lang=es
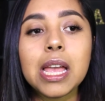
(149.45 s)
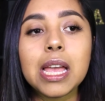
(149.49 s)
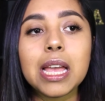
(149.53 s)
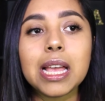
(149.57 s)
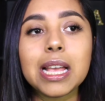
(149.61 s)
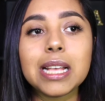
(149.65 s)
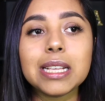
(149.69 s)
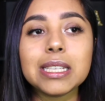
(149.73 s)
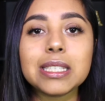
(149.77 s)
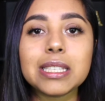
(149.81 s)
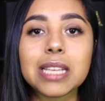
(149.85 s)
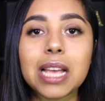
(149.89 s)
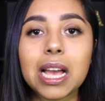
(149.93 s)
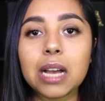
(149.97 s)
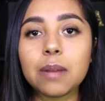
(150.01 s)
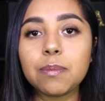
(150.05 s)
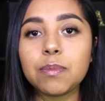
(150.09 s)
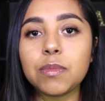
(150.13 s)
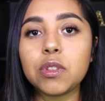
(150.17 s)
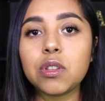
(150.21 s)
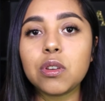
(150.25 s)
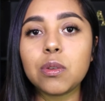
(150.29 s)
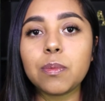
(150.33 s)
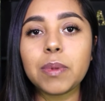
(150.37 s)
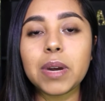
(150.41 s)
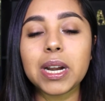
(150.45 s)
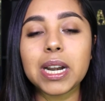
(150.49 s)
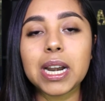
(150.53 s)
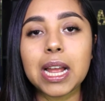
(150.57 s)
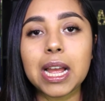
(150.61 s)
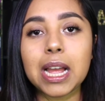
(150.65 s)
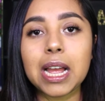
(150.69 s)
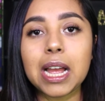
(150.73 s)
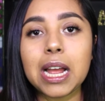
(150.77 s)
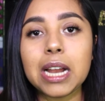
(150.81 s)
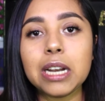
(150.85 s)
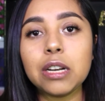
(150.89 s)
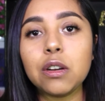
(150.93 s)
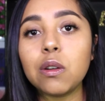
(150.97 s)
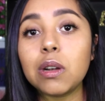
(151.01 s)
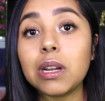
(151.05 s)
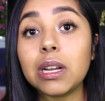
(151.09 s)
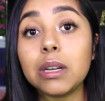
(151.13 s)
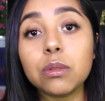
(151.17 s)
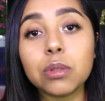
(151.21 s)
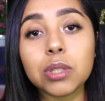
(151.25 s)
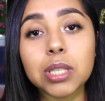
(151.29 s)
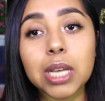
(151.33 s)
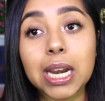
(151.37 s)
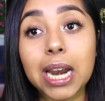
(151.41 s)
es apto para no
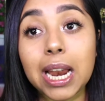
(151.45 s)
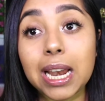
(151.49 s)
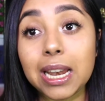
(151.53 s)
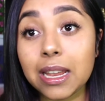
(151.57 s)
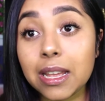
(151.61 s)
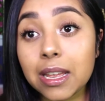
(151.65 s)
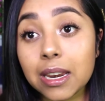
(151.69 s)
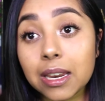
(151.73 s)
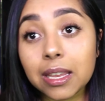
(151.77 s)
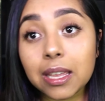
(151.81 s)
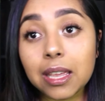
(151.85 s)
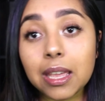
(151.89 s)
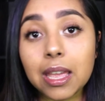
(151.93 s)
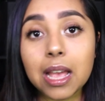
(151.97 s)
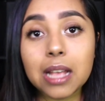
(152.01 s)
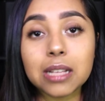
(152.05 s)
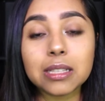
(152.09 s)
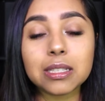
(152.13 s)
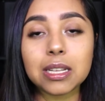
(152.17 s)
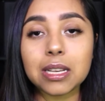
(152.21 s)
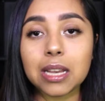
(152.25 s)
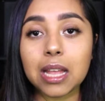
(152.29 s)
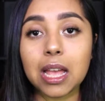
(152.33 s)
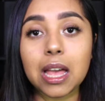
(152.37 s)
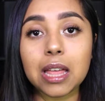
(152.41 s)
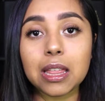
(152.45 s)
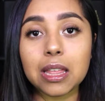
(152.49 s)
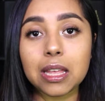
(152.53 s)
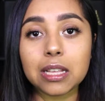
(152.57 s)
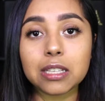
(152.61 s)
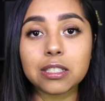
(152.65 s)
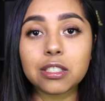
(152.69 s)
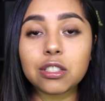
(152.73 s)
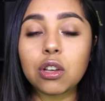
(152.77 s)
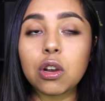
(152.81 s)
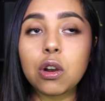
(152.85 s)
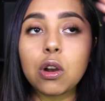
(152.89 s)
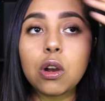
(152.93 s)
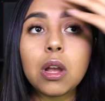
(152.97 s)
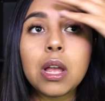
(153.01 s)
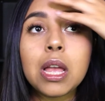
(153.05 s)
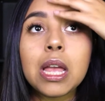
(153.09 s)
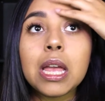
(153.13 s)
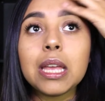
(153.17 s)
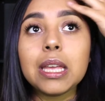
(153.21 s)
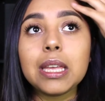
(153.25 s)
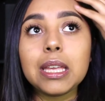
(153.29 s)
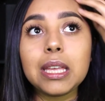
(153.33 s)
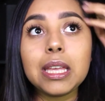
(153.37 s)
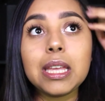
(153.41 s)
causar alergias ni nada de eso
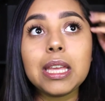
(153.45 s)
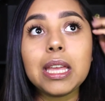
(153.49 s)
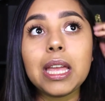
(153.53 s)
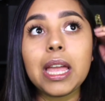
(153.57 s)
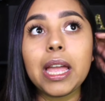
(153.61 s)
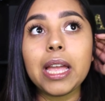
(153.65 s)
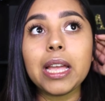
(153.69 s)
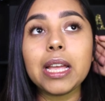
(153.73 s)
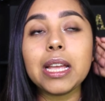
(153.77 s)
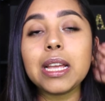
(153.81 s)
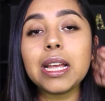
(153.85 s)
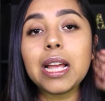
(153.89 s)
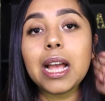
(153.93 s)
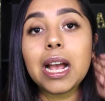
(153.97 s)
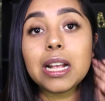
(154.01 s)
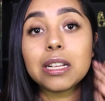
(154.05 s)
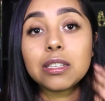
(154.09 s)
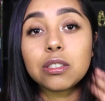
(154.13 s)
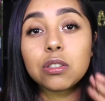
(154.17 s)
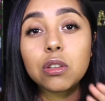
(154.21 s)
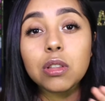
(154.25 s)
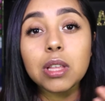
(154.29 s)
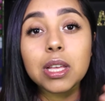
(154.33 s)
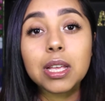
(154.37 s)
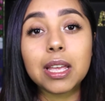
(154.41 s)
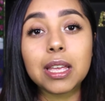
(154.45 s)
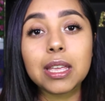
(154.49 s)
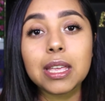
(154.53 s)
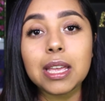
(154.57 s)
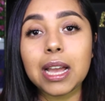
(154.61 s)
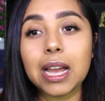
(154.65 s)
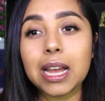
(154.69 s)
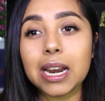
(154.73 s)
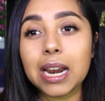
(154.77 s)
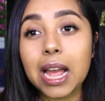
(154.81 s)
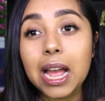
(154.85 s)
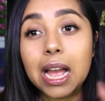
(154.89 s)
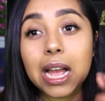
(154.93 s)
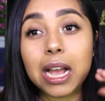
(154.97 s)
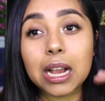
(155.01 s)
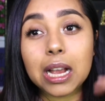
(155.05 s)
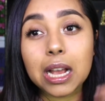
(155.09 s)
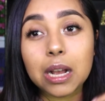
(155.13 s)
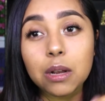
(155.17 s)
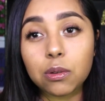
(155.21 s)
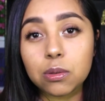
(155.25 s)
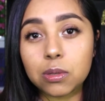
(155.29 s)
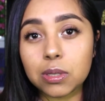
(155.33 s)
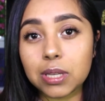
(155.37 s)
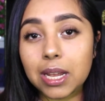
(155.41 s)
y en caso de que llegara a
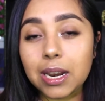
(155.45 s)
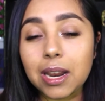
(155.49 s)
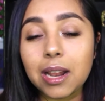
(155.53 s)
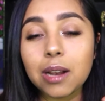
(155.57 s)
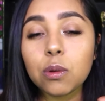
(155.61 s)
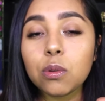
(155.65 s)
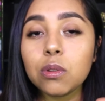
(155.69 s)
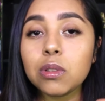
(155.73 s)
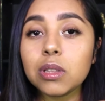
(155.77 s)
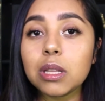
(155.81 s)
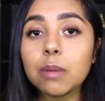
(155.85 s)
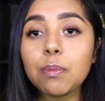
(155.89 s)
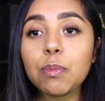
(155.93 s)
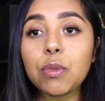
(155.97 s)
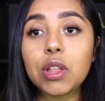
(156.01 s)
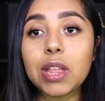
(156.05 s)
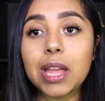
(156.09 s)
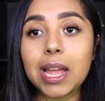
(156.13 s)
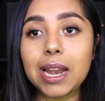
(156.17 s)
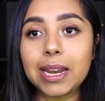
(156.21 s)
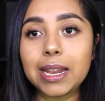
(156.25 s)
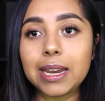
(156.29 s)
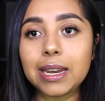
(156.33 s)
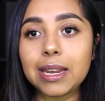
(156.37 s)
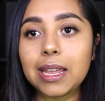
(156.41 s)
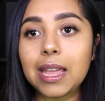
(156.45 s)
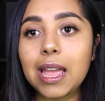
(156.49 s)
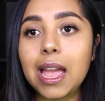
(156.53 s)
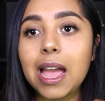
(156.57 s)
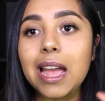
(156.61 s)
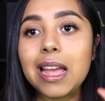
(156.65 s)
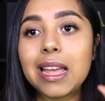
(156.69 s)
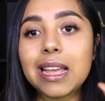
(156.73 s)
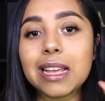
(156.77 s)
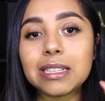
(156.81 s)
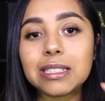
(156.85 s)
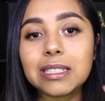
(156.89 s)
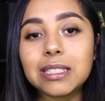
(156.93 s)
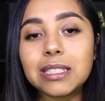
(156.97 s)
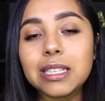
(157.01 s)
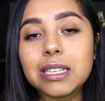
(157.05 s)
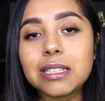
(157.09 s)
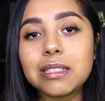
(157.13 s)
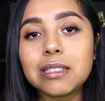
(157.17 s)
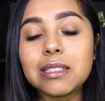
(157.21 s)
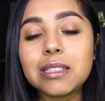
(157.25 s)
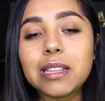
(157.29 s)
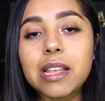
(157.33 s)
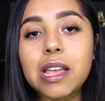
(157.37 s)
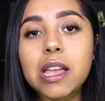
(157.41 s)
causar algún tipo de alergia
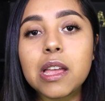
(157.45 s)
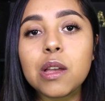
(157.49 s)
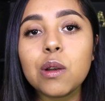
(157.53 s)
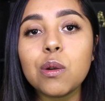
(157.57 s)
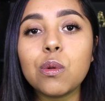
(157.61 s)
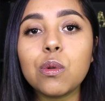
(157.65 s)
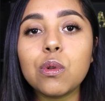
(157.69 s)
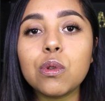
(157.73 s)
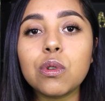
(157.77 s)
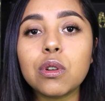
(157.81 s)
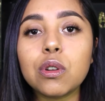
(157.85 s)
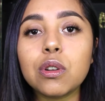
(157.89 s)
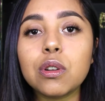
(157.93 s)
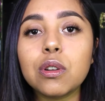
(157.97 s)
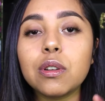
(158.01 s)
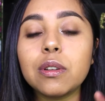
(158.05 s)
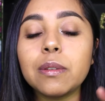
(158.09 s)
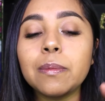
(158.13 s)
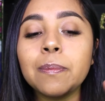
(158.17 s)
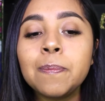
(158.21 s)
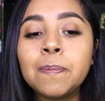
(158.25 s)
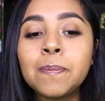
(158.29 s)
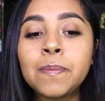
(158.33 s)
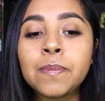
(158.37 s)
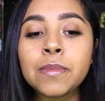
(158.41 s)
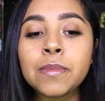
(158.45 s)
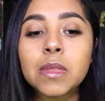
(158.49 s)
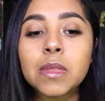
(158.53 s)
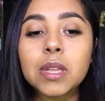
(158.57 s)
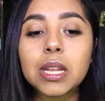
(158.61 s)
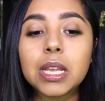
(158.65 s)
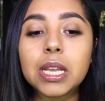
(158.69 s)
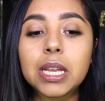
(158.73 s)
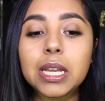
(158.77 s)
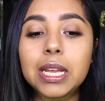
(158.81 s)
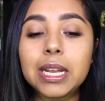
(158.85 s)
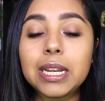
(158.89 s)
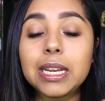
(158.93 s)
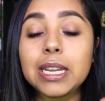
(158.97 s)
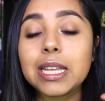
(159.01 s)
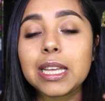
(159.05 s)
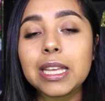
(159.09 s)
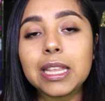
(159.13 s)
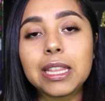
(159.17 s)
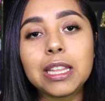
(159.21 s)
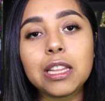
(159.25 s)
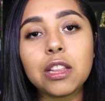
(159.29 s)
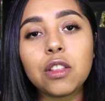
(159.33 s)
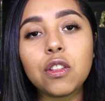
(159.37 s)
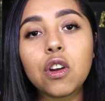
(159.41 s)
existe un eh,
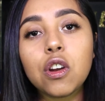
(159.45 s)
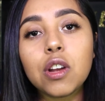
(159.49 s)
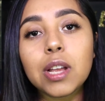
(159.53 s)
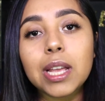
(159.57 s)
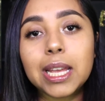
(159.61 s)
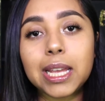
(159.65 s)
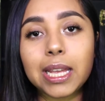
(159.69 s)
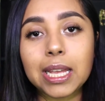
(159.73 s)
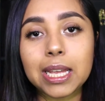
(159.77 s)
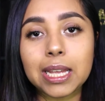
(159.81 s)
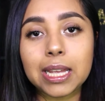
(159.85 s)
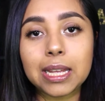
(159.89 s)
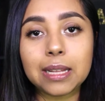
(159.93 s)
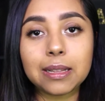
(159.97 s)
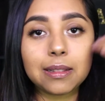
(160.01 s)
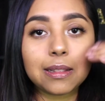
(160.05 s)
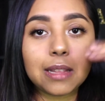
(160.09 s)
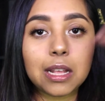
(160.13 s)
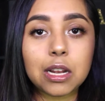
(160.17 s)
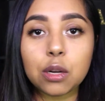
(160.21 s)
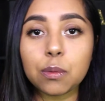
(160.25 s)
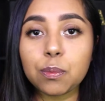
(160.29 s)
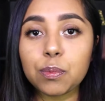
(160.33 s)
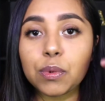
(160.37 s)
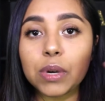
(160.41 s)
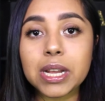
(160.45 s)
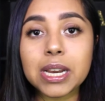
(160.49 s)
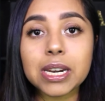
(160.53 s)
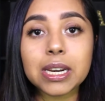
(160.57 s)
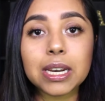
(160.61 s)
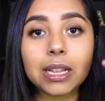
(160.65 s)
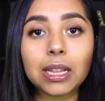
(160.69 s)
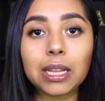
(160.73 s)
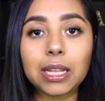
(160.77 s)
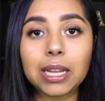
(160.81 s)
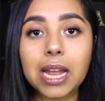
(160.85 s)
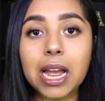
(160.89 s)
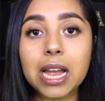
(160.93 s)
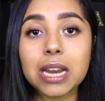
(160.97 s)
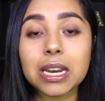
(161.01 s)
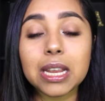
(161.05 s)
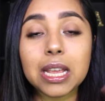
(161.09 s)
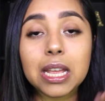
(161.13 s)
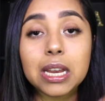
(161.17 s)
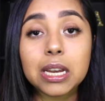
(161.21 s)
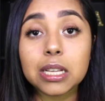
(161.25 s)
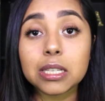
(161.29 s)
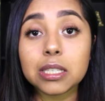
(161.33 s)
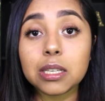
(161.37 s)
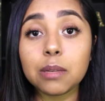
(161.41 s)
liquidito que te lo puede retirar
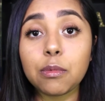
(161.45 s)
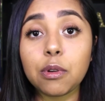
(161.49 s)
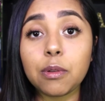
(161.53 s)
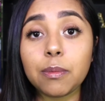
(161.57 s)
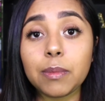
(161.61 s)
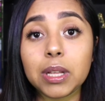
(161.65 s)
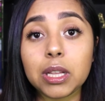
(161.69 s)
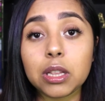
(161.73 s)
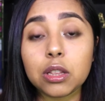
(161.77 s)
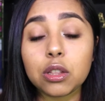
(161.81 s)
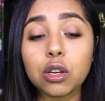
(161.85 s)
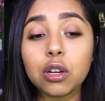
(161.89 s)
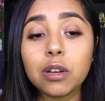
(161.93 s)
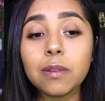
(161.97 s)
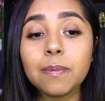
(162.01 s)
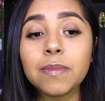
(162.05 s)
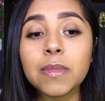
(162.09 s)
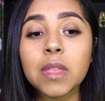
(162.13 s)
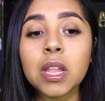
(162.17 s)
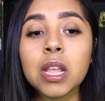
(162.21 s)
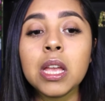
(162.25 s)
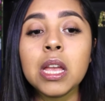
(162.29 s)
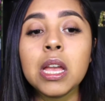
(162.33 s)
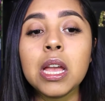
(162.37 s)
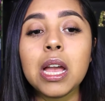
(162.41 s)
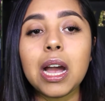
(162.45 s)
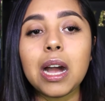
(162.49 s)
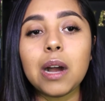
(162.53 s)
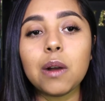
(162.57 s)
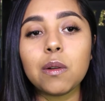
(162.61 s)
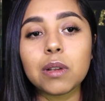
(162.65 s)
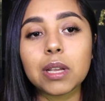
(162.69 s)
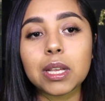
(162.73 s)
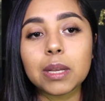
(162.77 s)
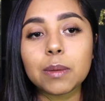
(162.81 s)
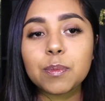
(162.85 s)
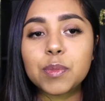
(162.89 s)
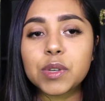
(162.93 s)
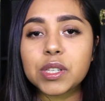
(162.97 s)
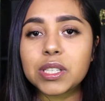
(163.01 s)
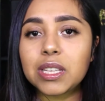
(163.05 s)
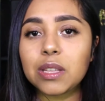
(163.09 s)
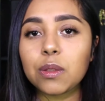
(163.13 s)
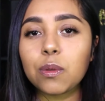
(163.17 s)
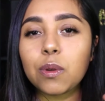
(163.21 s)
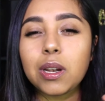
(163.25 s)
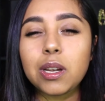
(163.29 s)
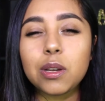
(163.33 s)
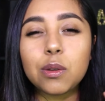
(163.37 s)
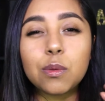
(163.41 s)
en ese momento aunque pues sí
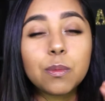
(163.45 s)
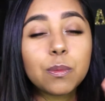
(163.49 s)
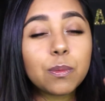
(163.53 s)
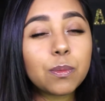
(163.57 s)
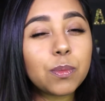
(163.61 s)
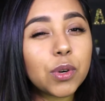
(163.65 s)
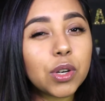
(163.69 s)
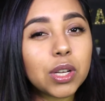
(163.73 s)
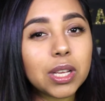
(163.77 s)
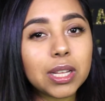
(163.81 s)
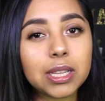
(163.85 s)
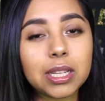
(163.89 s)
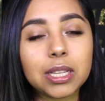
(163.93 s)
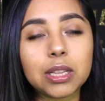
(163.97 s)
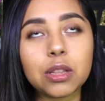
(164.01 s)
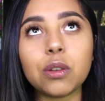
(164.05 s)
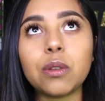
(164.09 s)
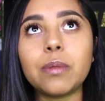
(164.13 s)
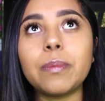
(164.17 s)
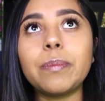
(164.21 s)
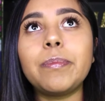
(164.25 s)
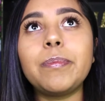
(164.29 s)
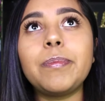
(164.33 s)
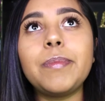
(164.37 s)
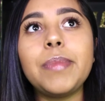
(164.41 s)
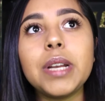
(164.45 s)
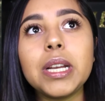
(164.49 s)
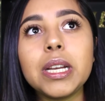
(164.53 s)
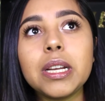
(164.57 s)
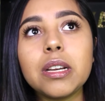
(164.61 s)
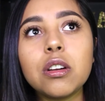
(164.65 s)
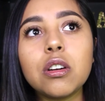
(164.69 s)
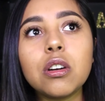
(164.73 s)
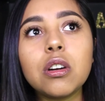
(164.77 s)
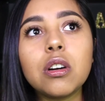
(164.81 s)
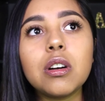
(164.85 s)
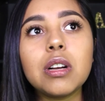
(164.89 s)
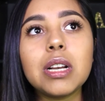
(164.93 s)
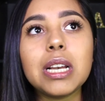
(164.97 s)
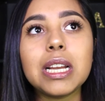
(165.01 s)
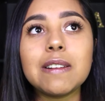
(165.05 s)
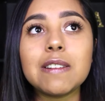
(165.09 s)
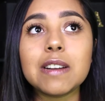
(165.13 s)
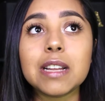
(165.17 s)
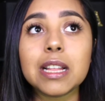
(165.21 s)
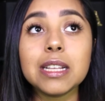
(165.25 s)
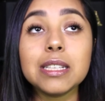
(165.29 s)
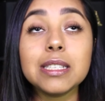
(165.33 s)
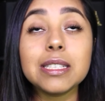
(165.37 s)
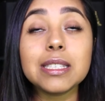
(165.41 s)
duele un poquitito, pero la
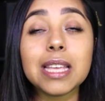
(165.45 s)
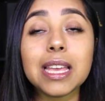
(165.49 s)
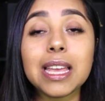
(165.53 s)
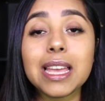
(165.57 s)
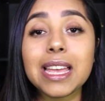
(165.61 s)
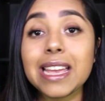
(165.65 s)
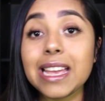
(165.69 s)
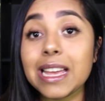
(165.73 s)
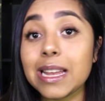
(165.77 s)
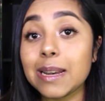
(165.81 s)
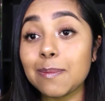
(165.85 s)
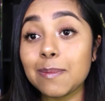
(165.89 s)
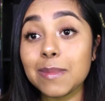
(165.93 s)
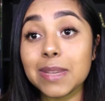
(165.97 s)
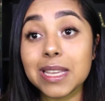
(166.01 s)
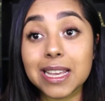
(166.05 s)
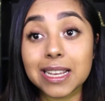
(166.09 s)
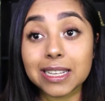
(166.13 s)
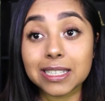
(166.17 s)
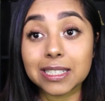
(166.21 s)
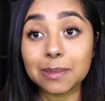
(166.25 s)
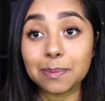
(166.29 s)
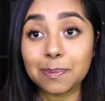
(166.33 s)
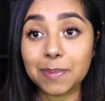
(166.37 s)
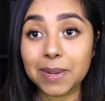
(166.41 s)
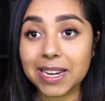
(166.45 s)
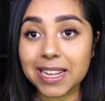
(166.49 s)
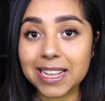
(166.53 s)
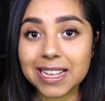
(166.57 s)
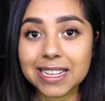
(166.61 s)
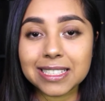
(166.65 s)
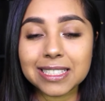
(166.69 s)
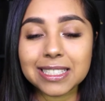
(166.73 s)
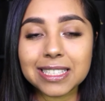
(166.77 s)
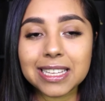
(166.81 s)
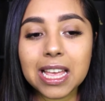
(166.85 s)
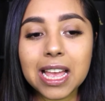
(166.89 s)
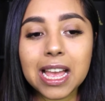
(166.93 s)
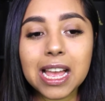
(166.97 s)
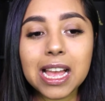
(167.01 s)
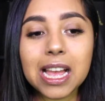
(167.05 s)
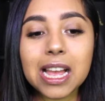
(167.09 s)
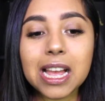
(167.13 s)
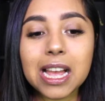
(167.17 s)
verdad es que en mi experiencia